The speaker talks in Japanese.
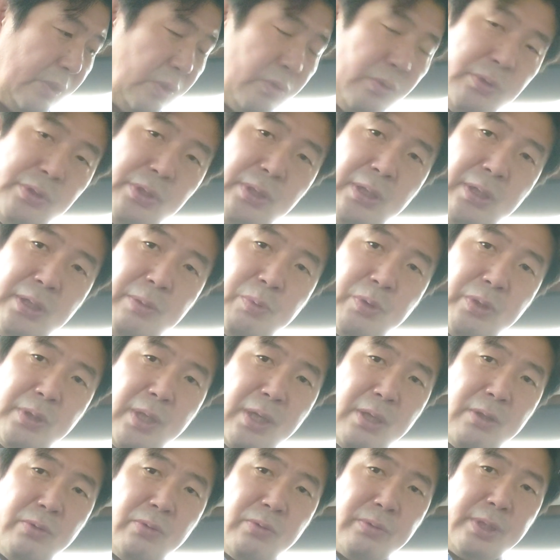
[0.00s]
まあ、どちらで
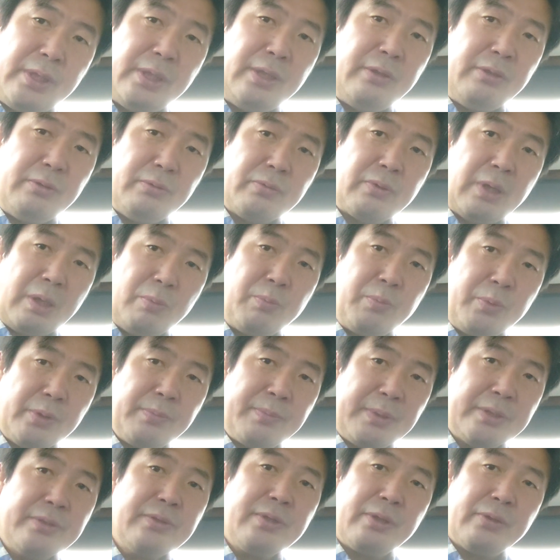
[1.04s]
も対応できるとは
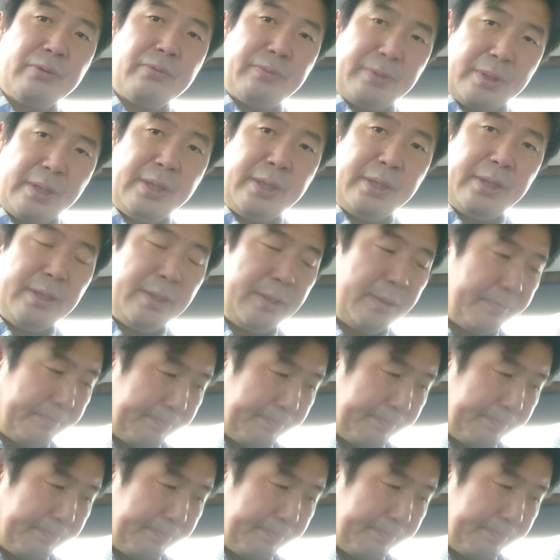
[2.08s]
思いますけどね。